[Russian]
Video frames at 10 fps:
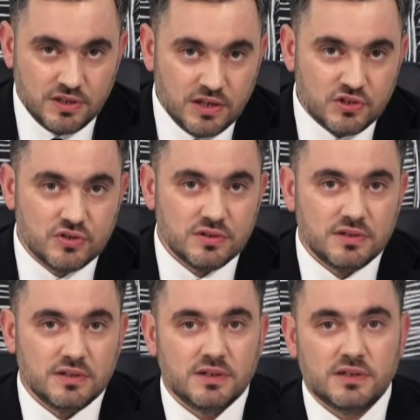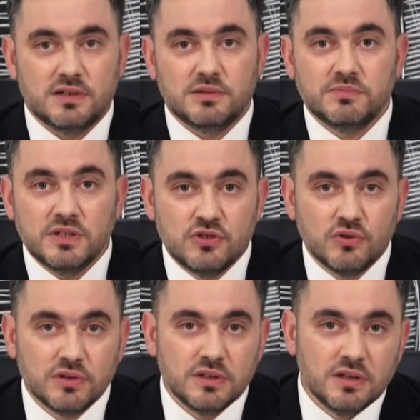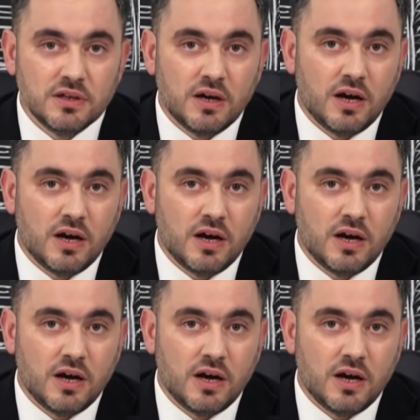И речь э, идет не